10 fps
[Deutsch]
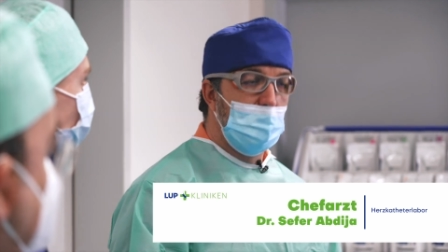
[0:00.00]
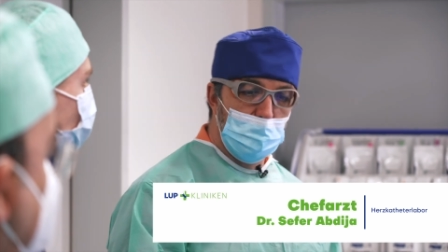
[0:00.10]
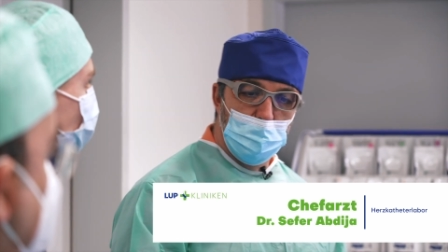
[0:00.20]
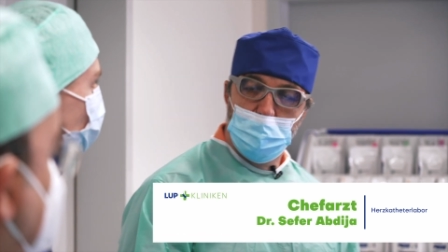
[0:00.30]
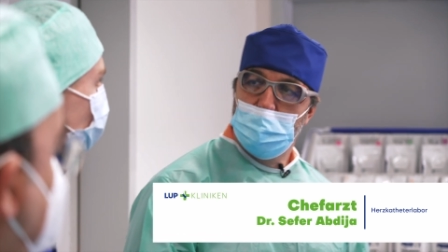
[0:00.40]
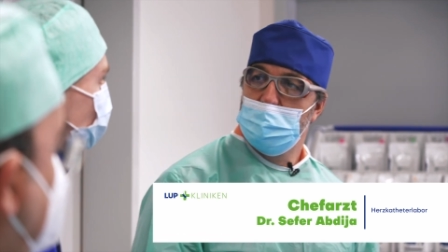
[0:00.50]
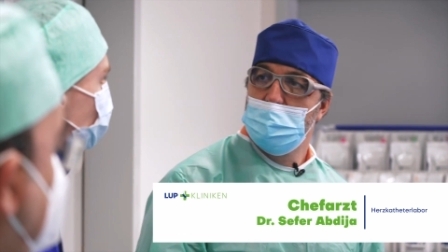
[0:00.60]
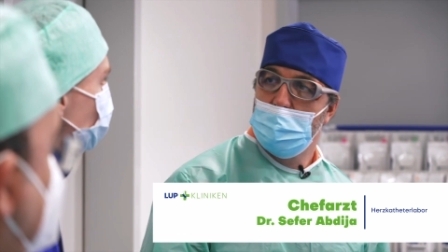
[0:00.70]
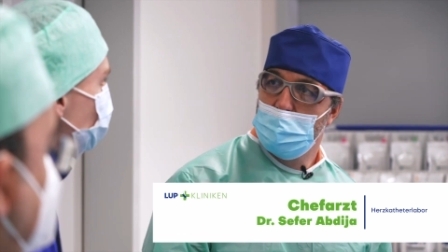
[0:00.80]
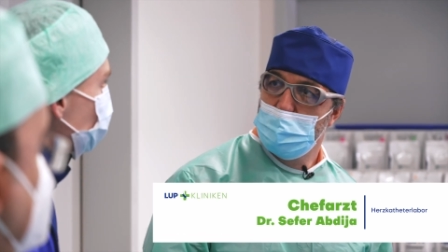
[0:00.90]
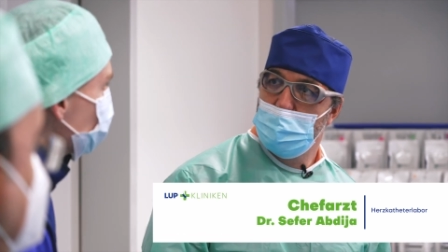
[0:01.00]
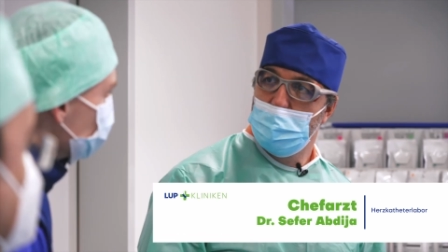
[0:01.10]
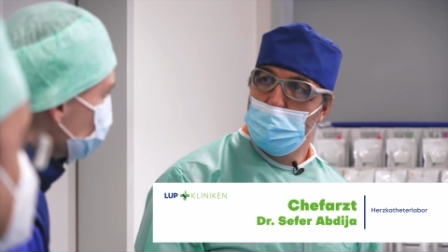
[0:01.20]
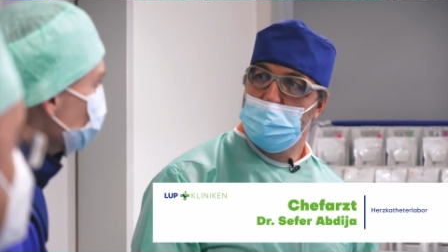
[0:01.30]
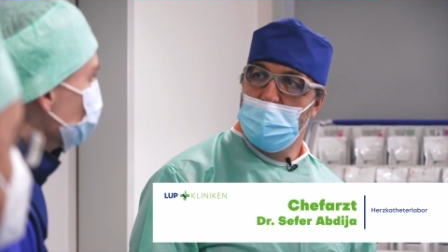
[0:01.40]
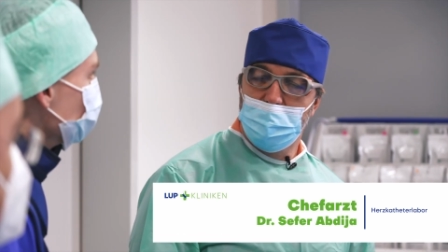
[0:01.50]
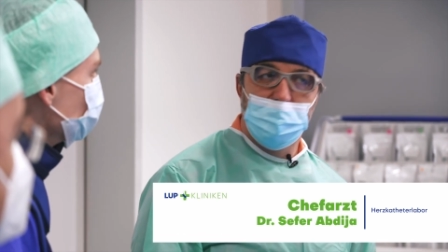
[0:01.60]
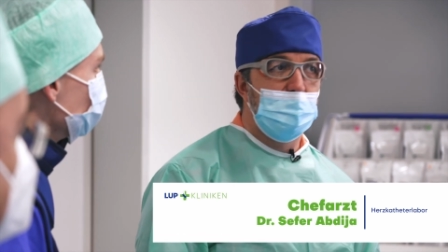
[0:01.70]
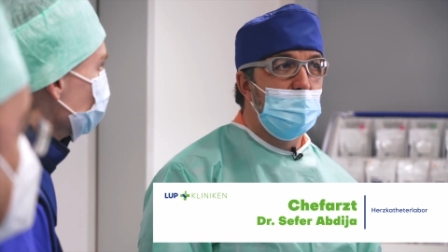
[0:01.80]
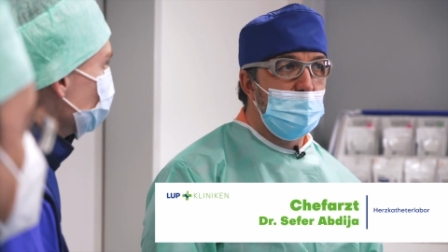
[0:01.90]
kardiologischen Ausbildung
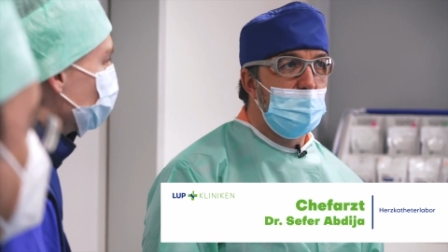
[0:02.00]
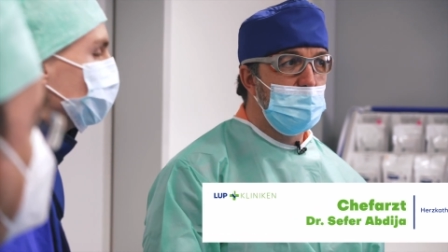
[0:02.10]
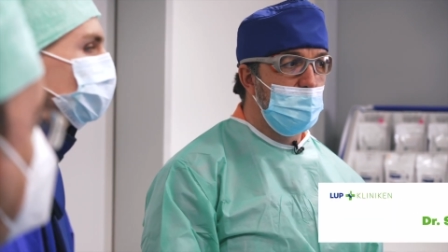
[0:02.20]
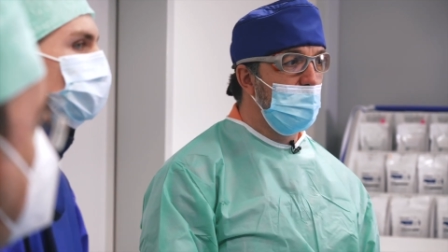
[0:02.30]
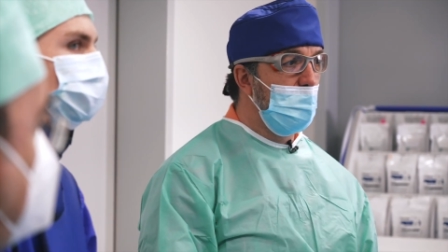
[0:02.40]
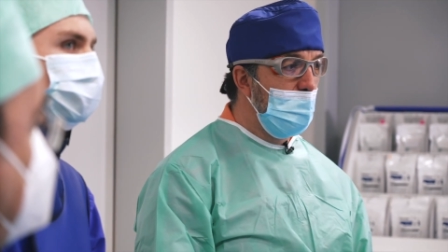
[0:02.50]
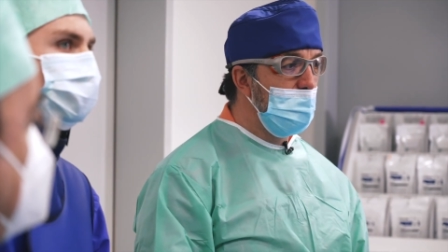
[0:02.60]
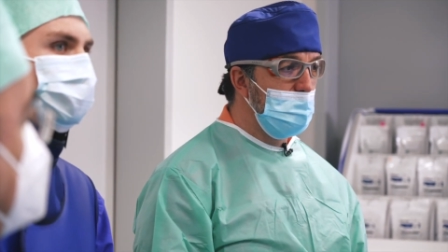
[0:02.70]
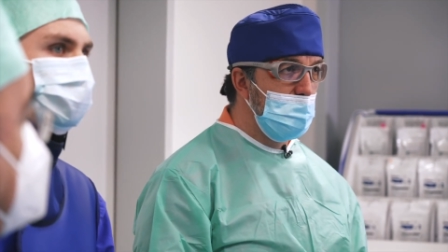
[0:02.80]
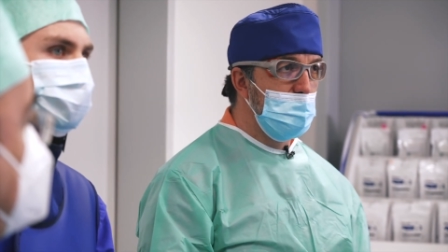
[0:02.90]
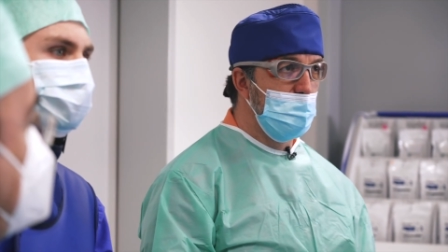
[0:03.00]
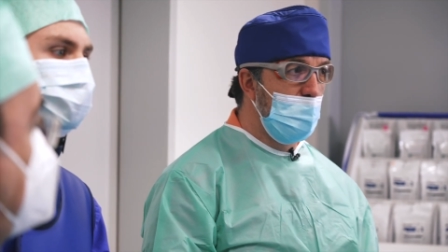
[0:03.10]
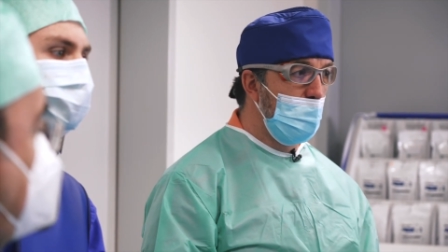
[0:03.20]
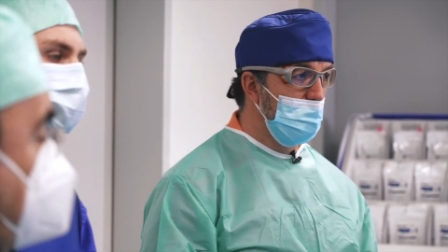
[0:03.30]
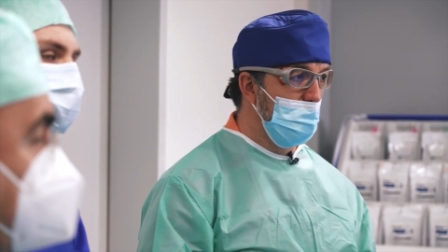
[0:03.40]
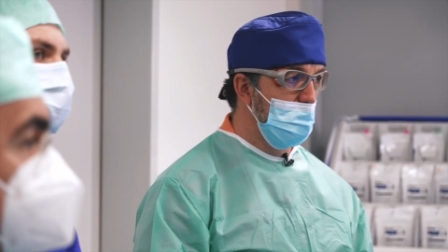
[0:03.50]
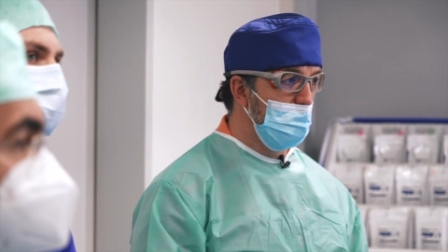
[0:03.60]
schaffen. Ne? Also alles in diesem Haus ist es